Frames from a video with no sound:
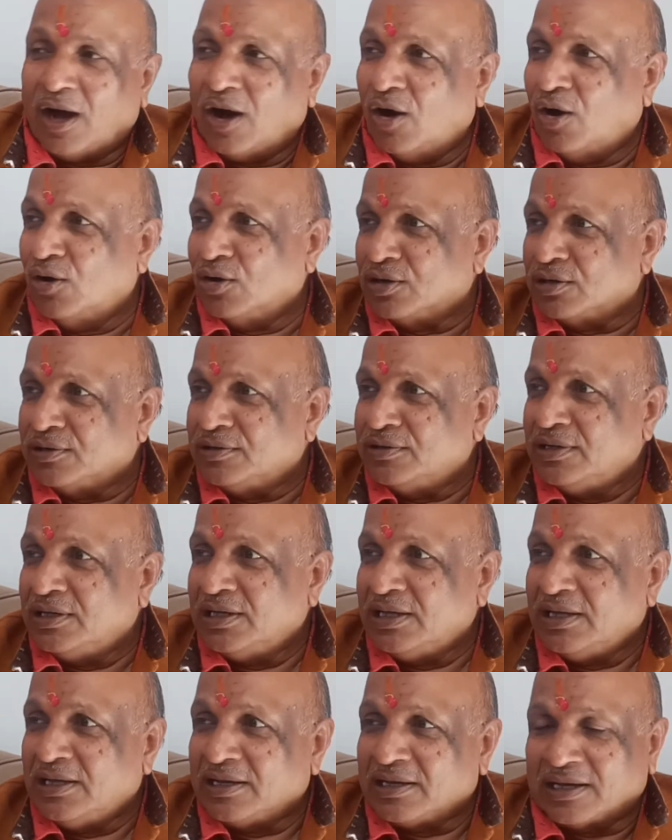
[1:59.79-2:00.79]
और
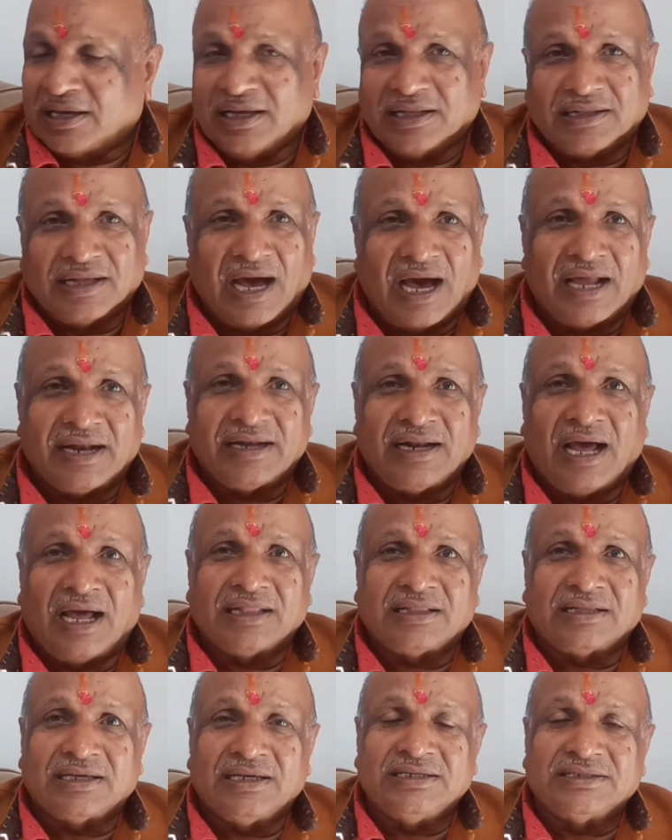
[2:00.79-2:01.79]

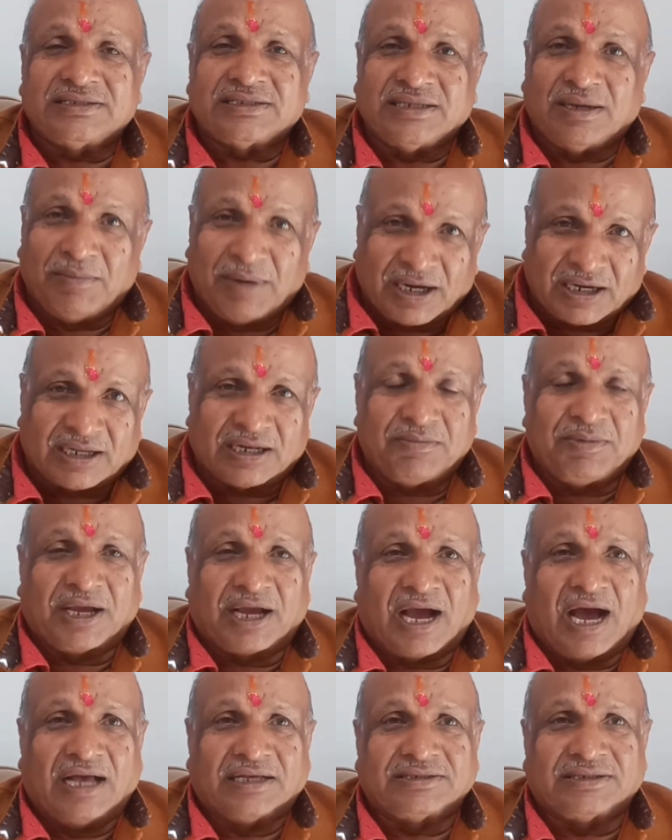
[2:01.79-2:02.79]
केदारनाथ के समग्र
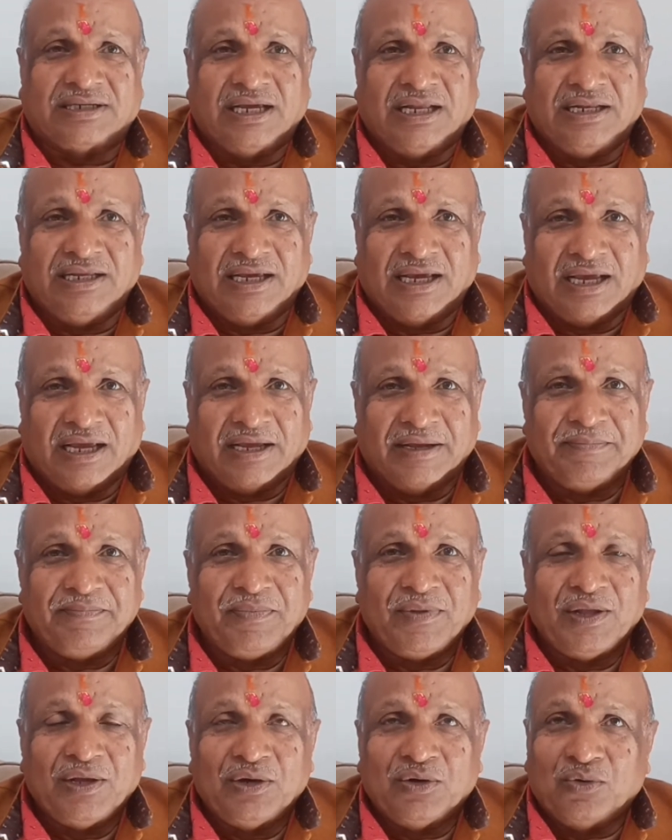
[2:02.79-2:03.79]
विकास के लिए
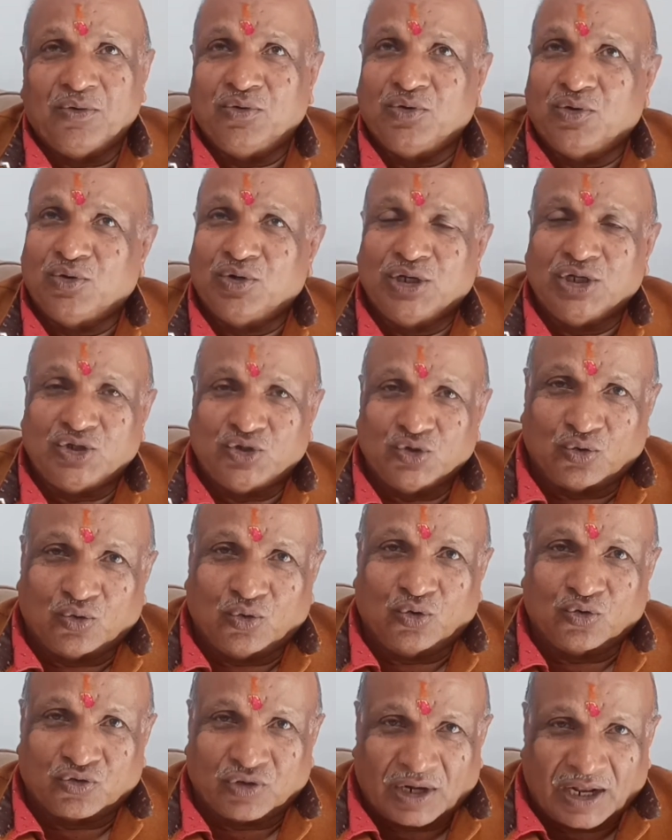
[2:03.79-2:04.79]
उन्होंने
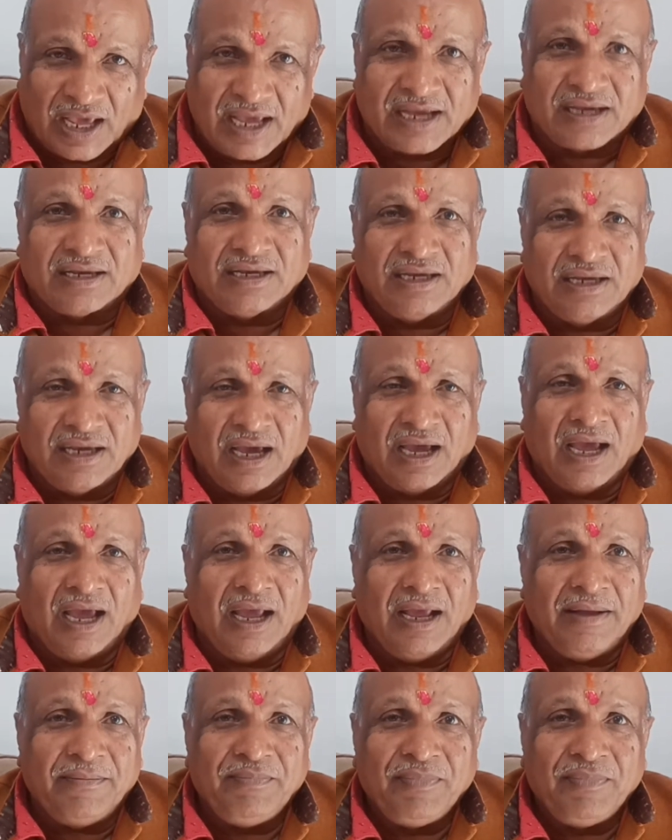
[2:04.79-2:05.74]
घोषणाएं की है